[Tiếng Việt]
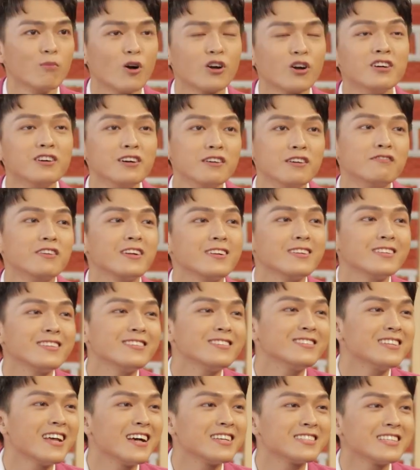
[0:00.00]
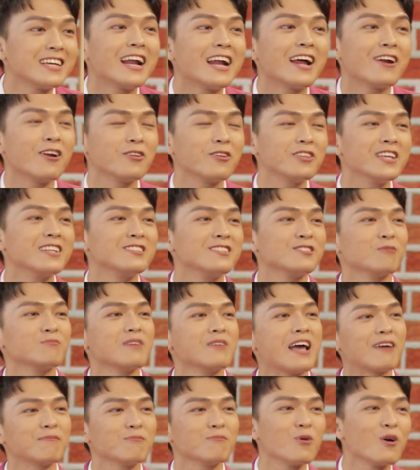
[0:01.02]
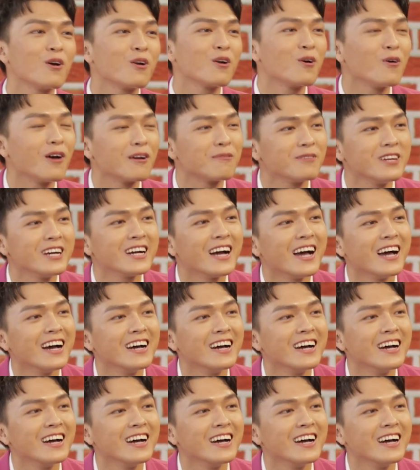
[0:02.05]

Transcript: mọi người vẫn à, rất là đón nhận dòng nhạc bolero anh Đức